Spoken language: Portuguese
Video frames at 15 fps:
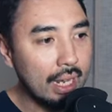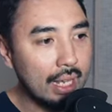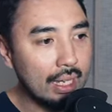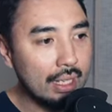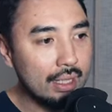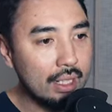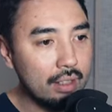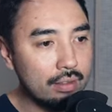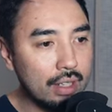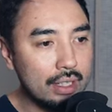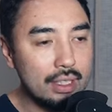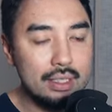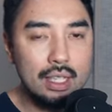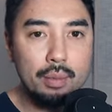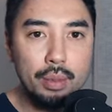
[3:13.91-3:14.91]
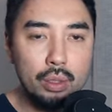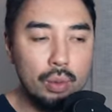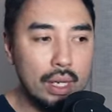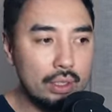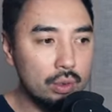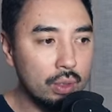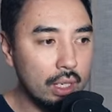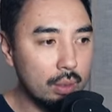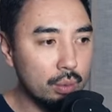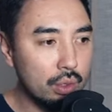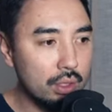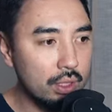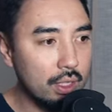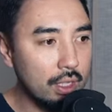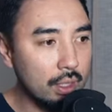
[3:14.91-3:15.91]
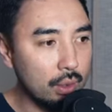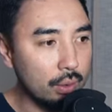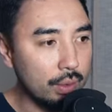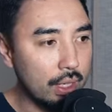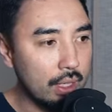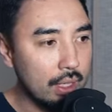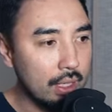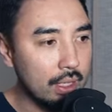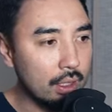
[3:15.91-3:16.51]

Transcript: ela é derivada sempre do ácido carboxílico, né?